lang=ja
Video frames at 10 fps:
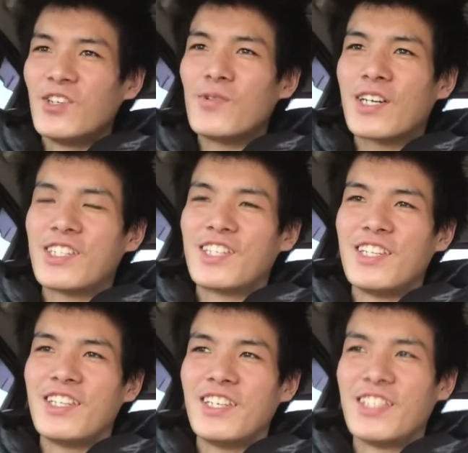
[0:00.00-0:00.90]
どうも貸し
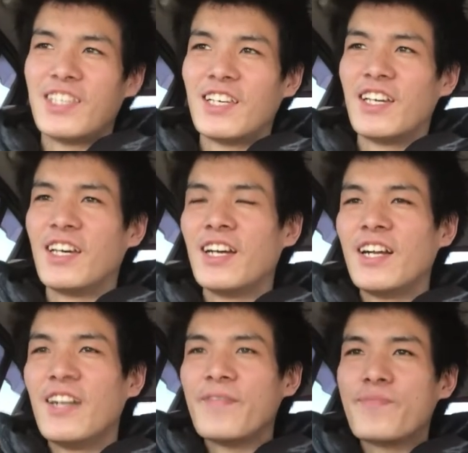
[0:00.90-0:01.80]
券です
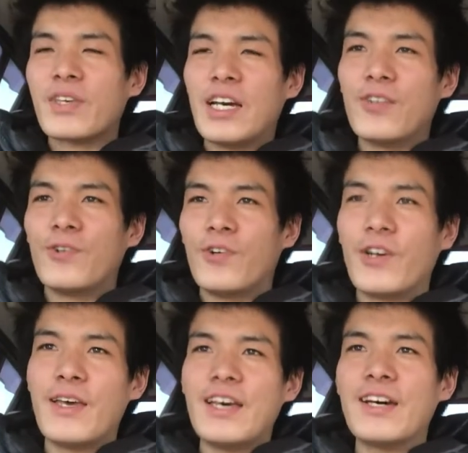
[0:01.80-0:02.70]
あの
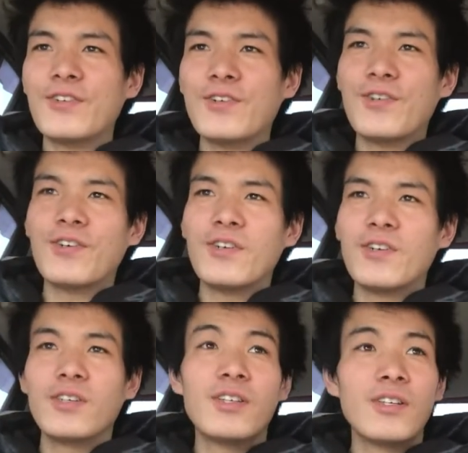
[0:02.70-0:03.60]
俺あ
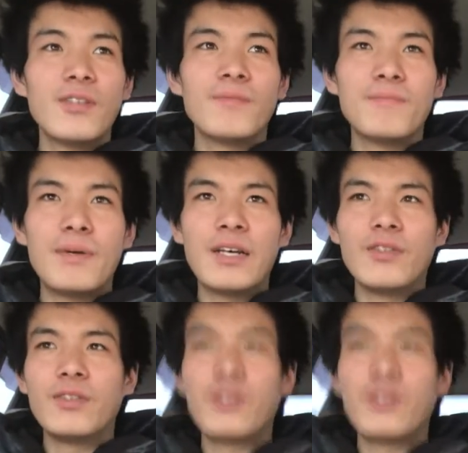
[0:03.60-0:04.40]
のー、まあ